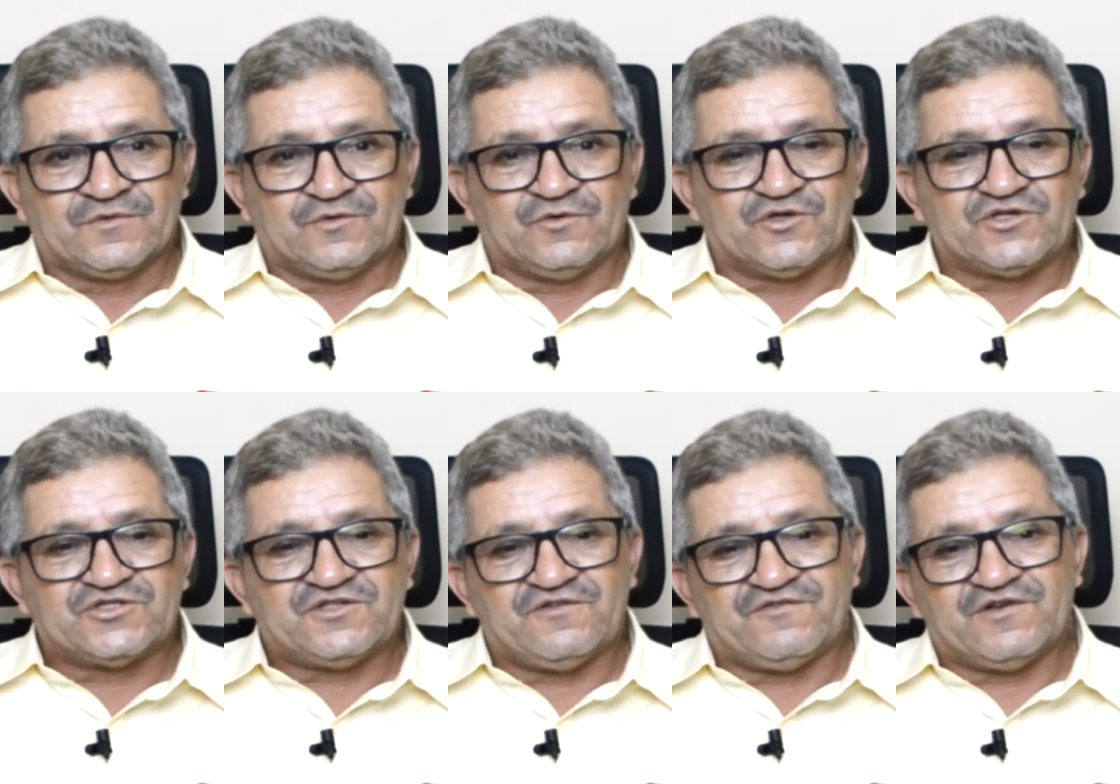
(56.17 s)

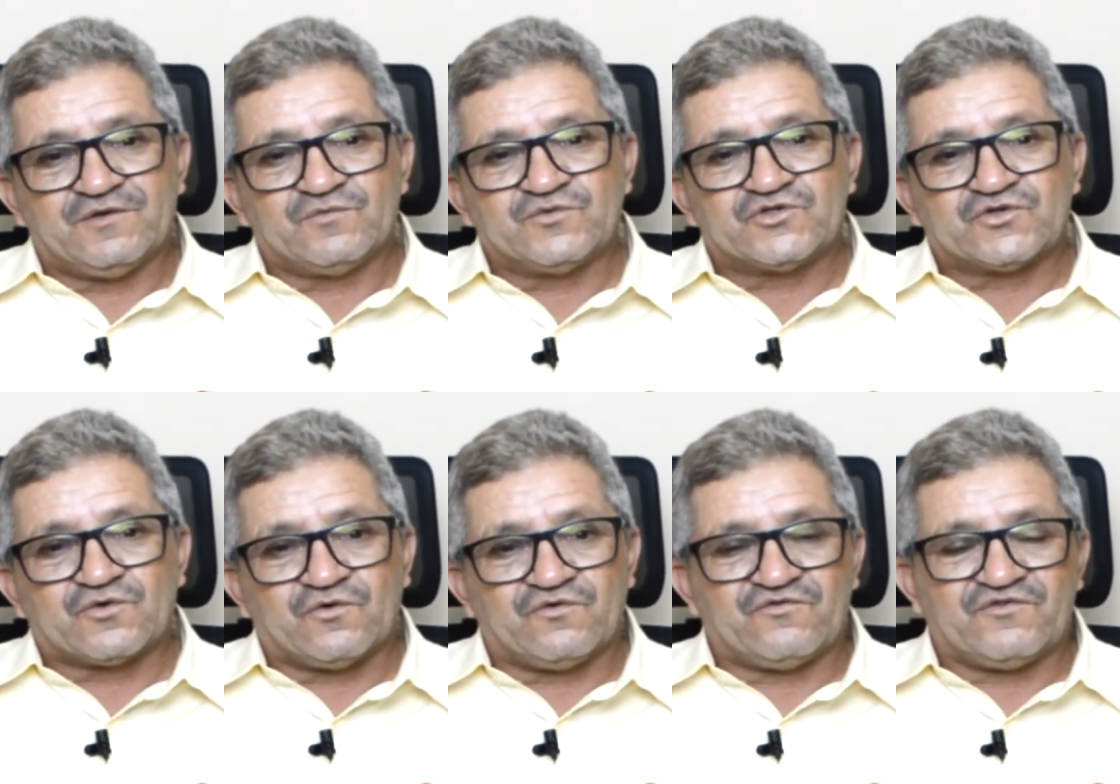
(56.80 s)
nós tivemos
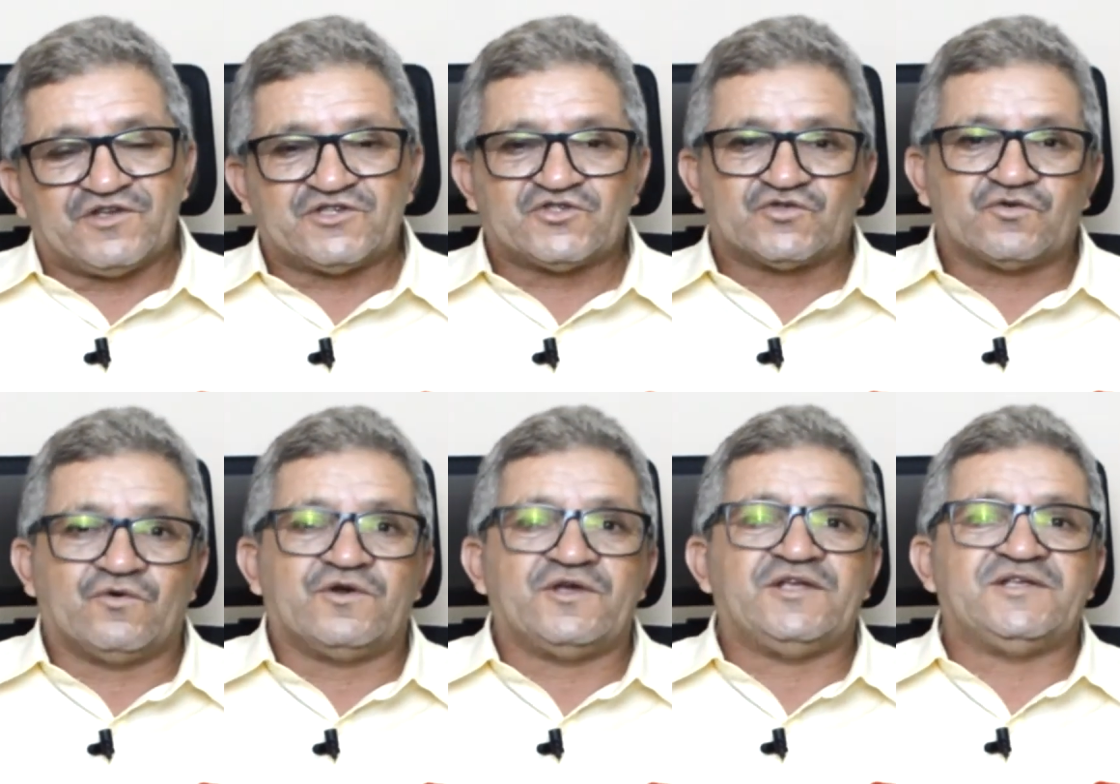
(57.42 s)

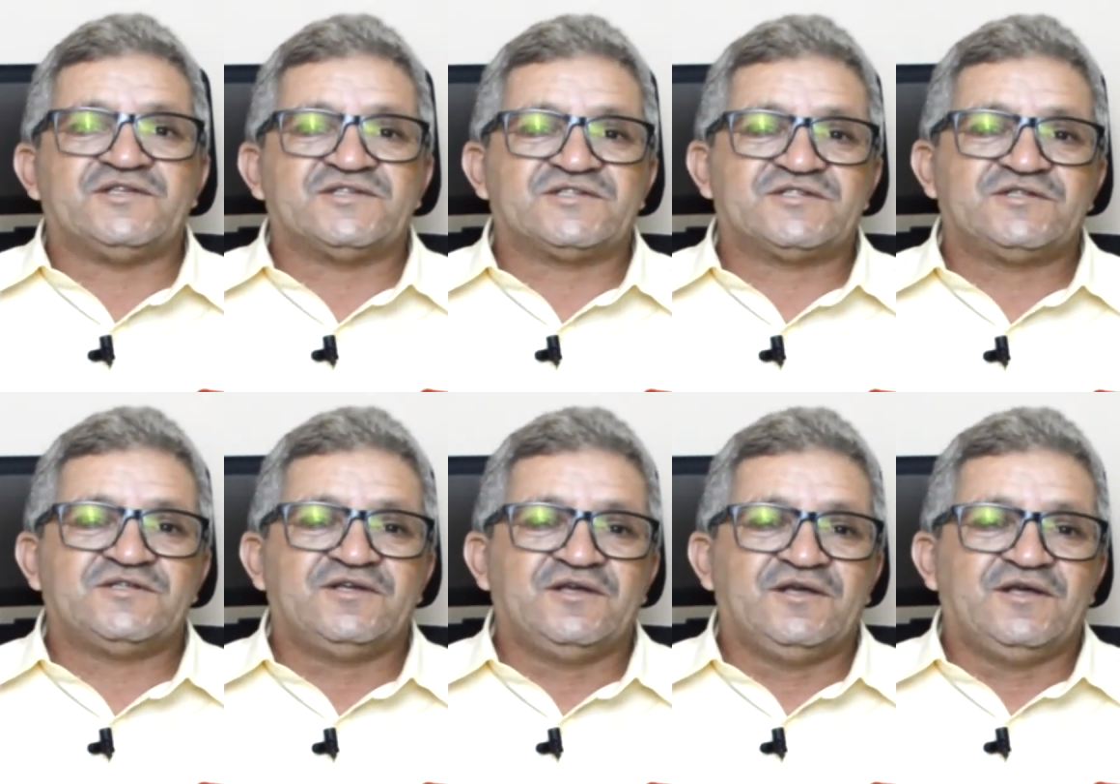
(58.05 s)

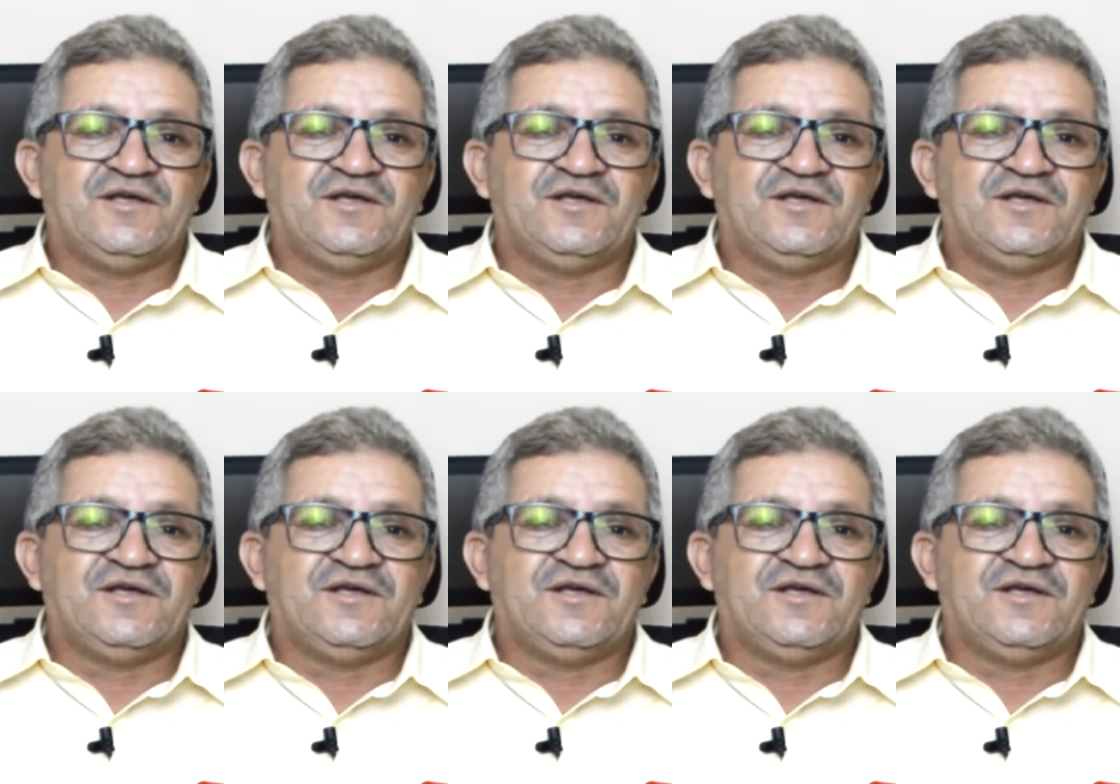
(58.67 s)
convenções